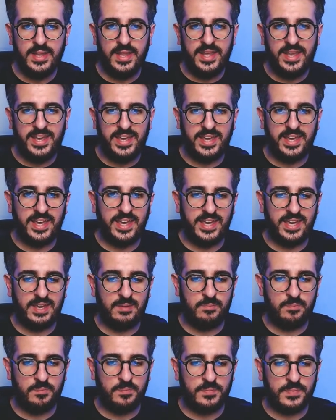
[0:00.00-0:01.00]
E,
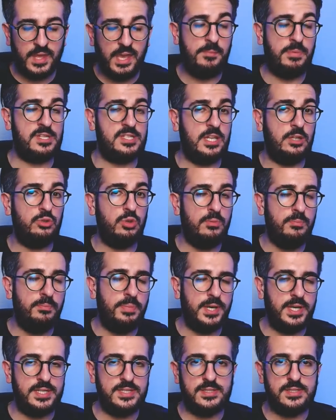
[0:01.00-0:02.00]
ehm, mh, è passato in
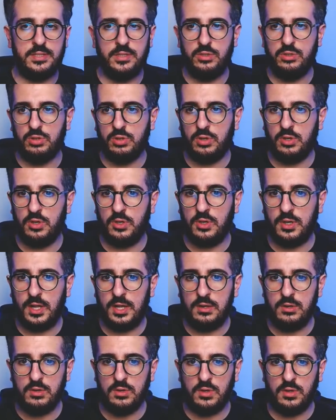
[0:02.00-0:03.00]
prestito
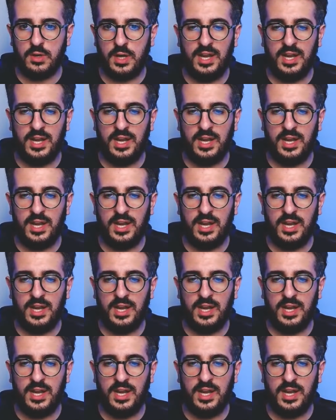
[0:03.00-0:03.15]
allo,